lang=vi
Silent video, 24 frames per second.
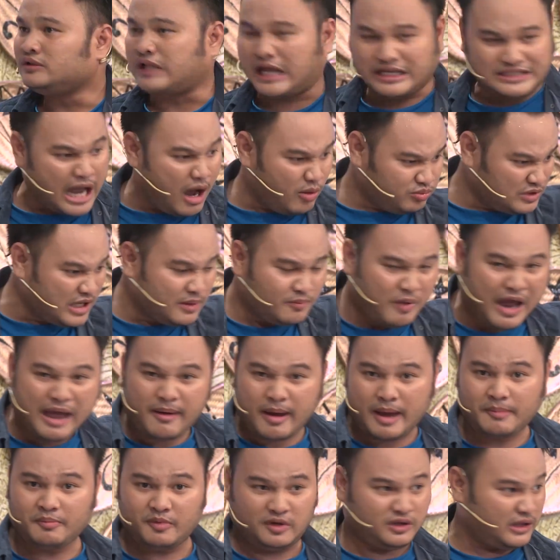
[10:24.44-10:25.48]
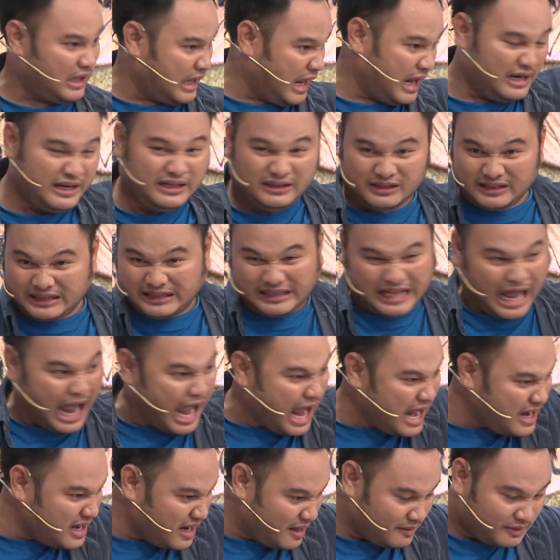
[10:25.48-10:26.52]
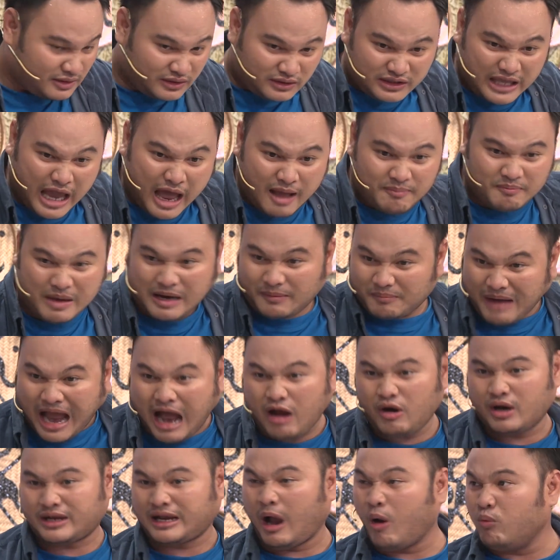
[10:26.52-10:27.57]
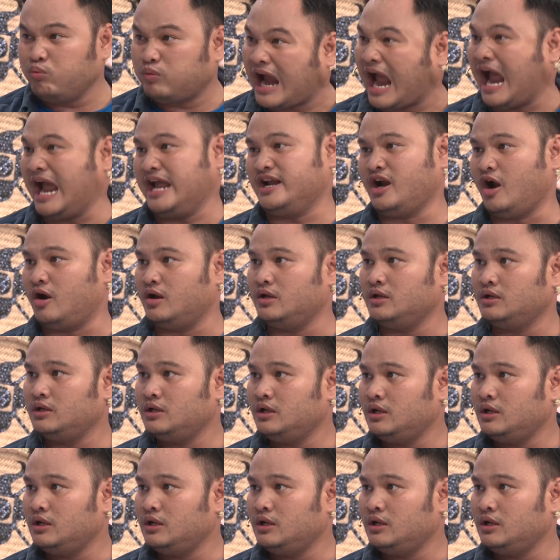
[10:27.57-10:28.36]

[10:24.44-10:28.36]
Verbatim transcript: tại sao không xin phép anh đã rồi trên mặt báo là công khai rồi